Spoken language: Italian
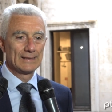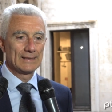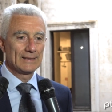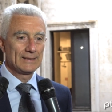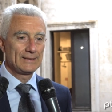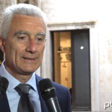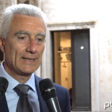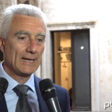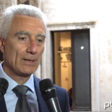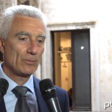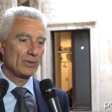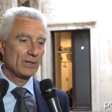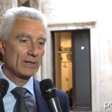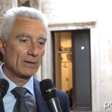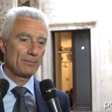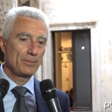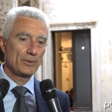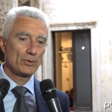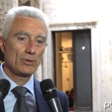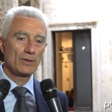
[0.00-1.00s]
siamo i
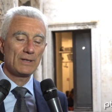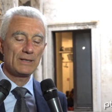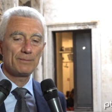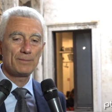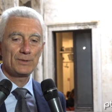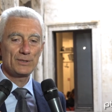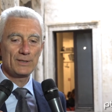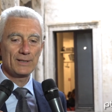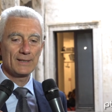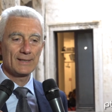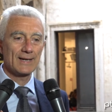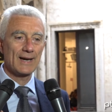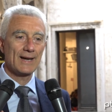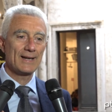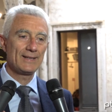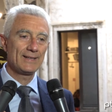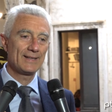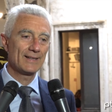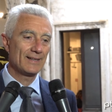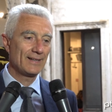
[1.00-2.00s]
campioni olimpici in
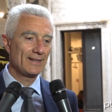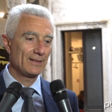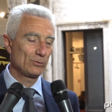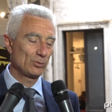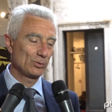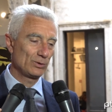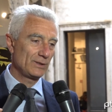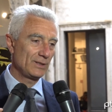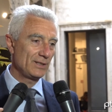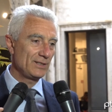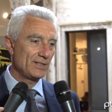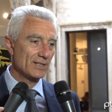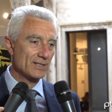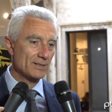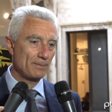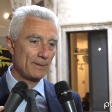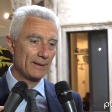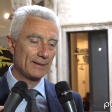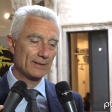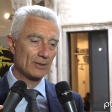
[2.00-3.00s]
carica e tutti ci
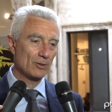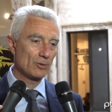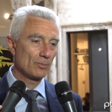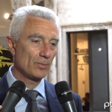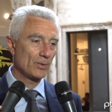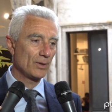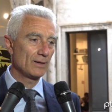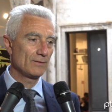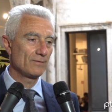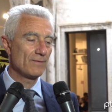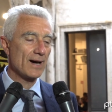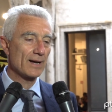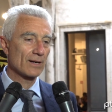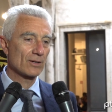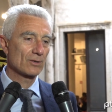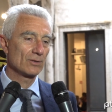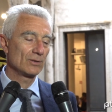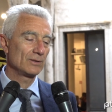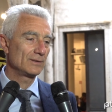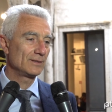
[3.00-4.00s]
aspettano un po' al
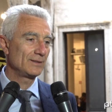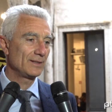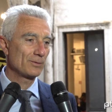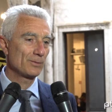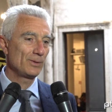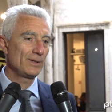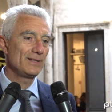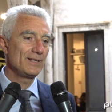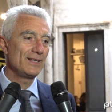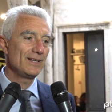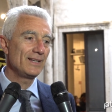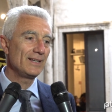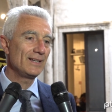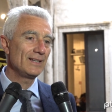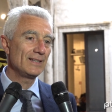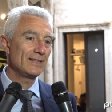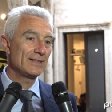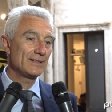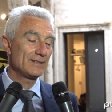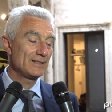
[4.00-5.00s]
varco e quindi